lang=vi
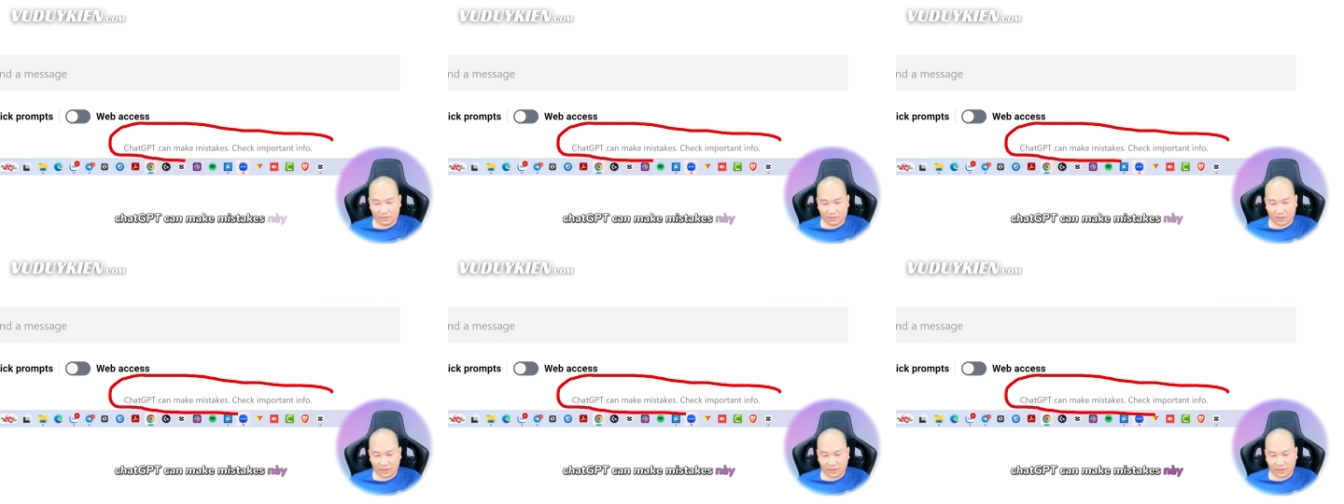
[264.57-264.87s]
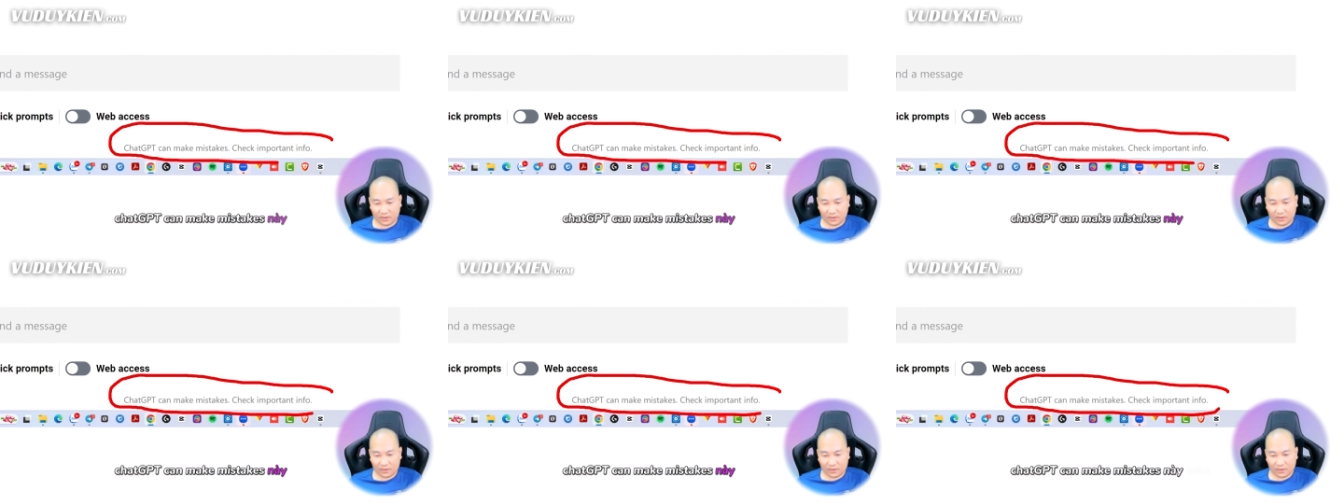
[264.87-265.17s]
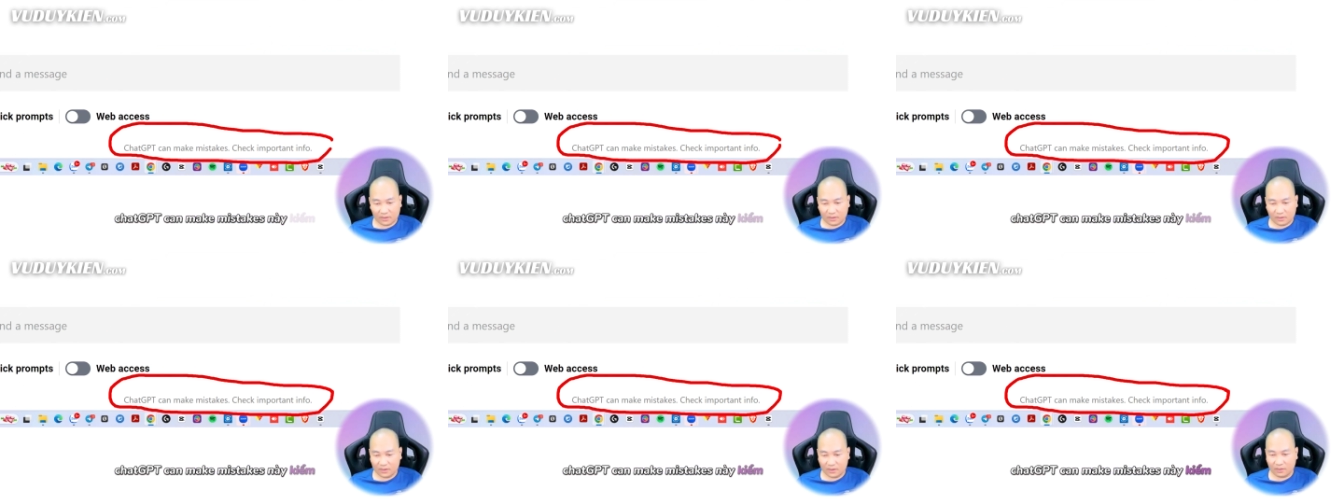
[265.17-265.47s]
Này,
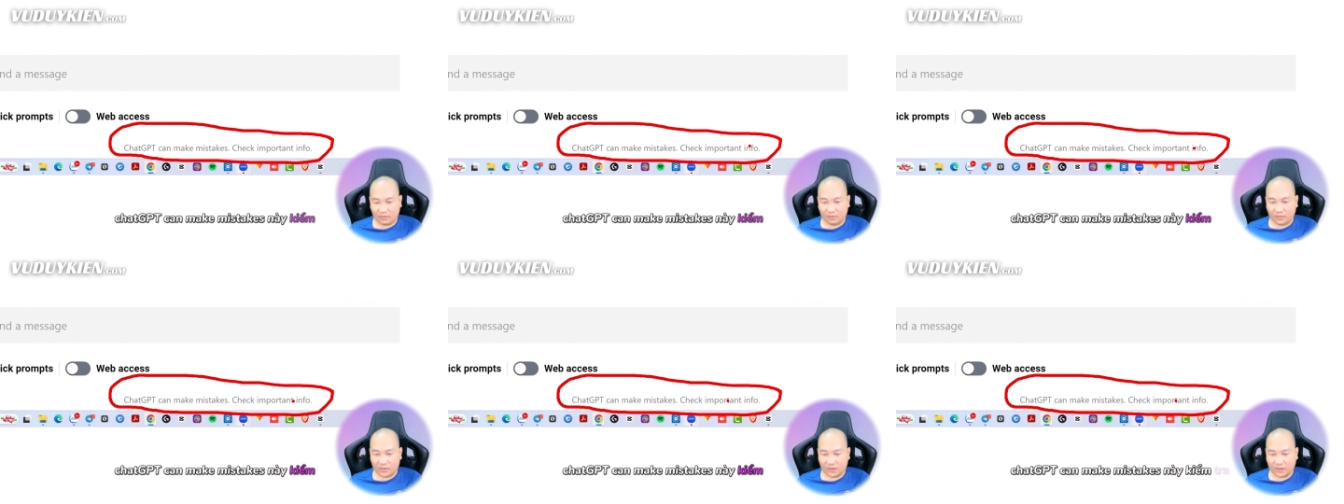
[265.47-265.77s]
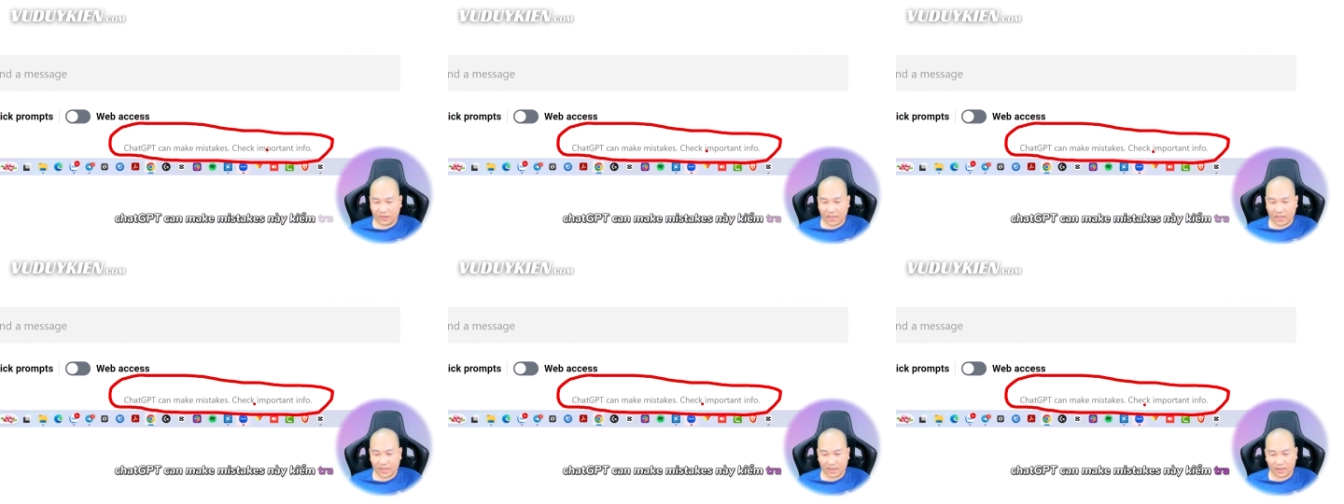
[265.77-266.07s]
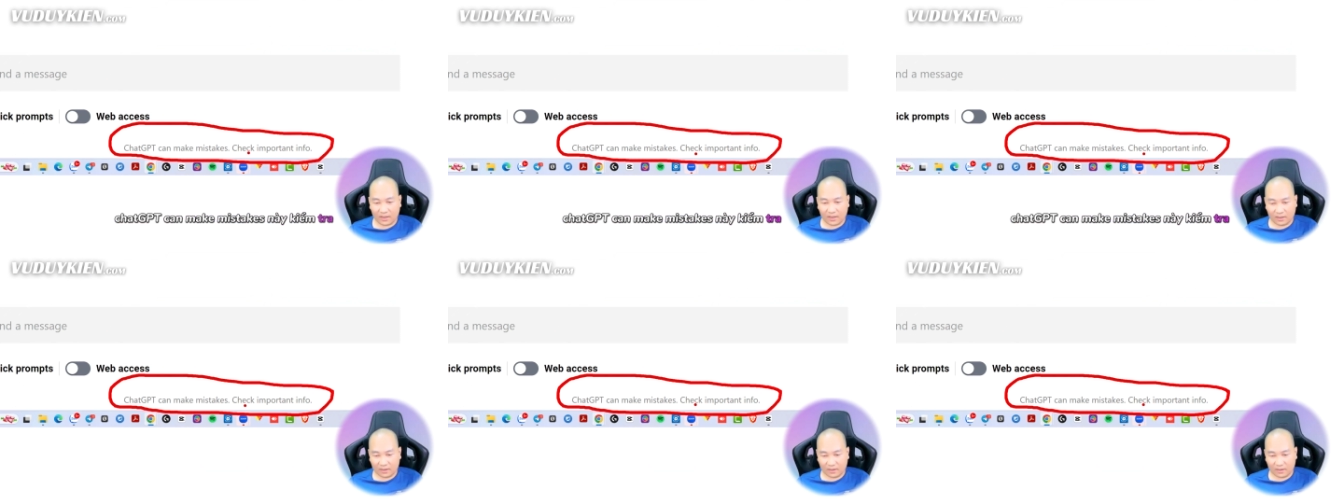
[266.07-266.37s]
kiểm
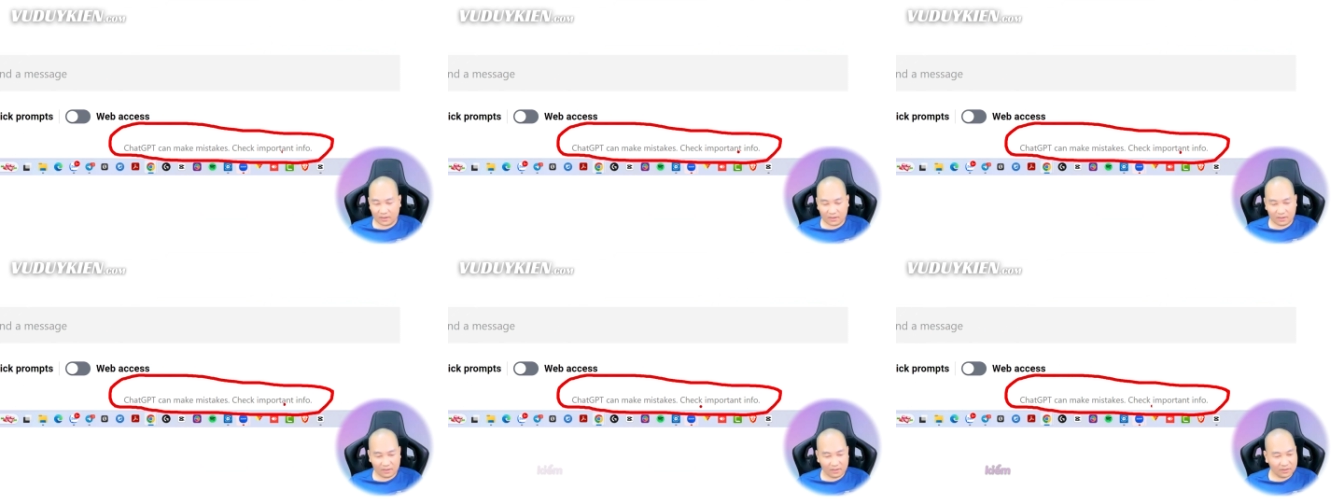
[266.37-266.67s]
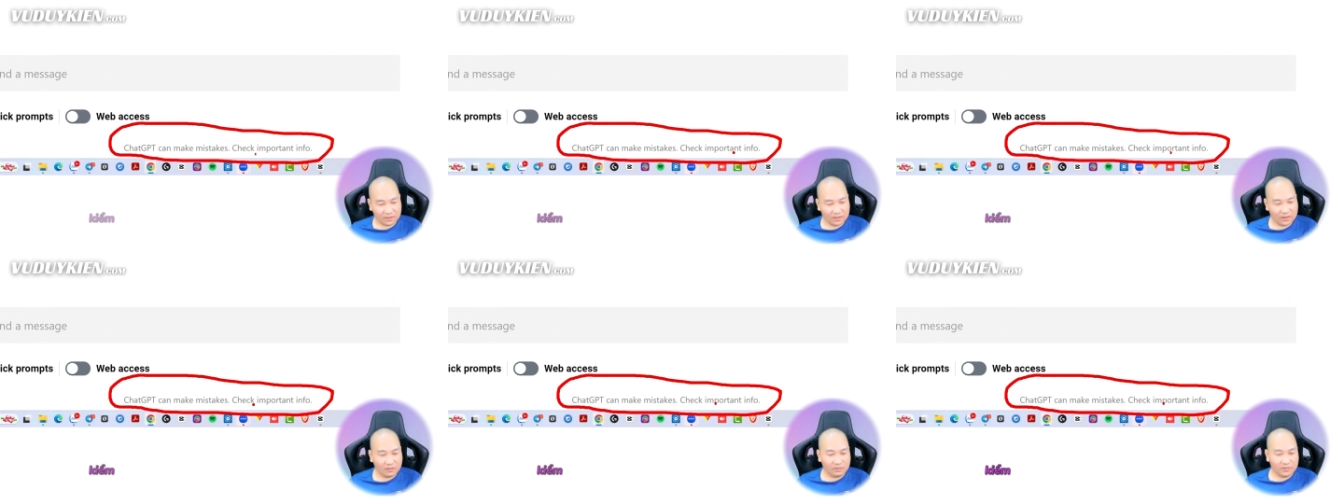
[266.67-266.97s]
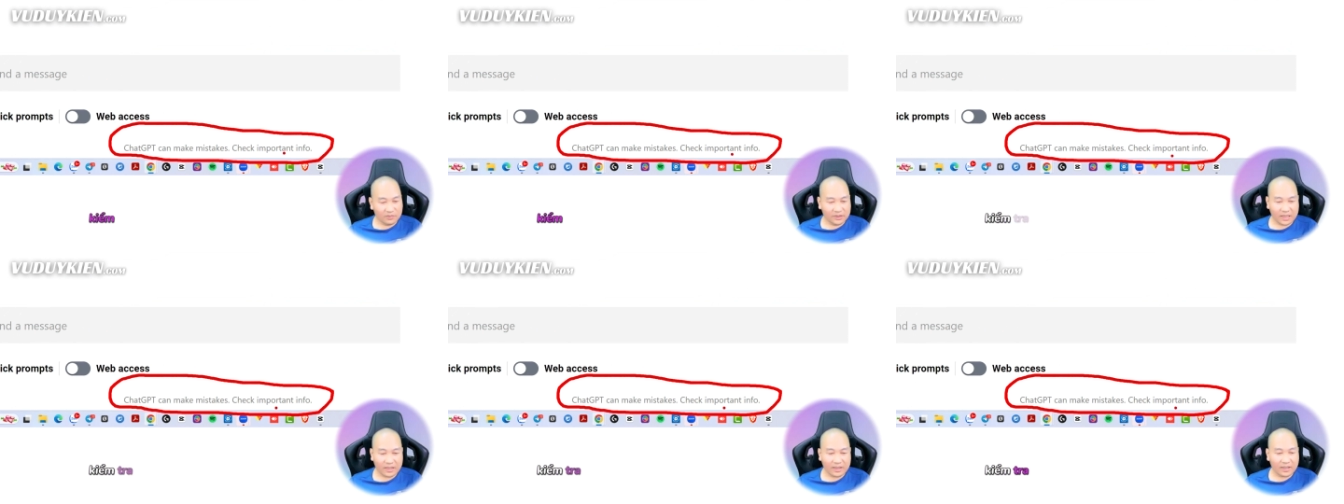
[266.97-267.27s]
tra
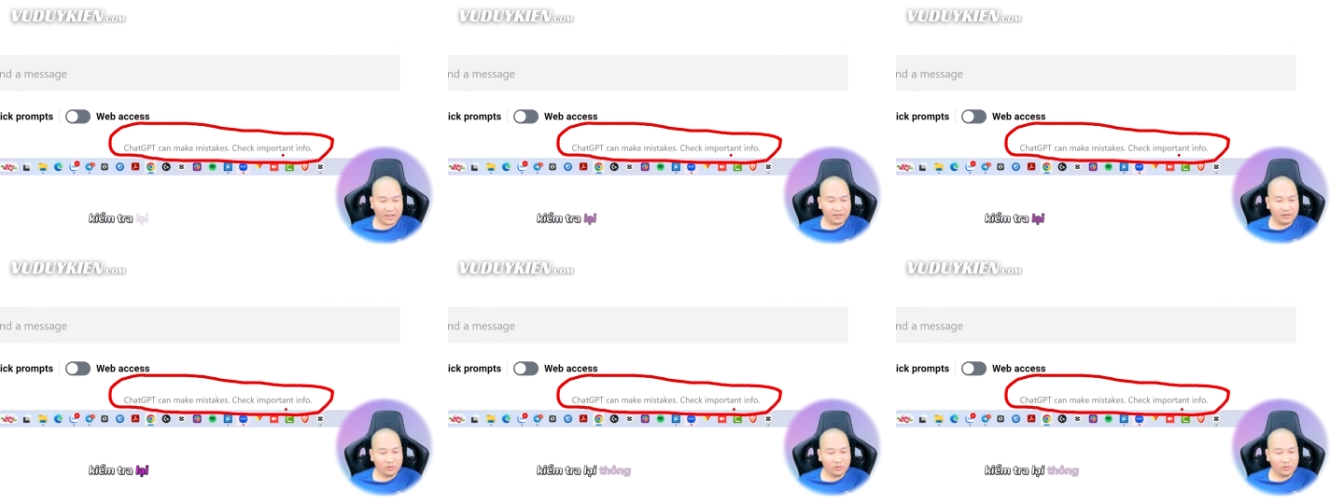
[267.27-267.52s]
lại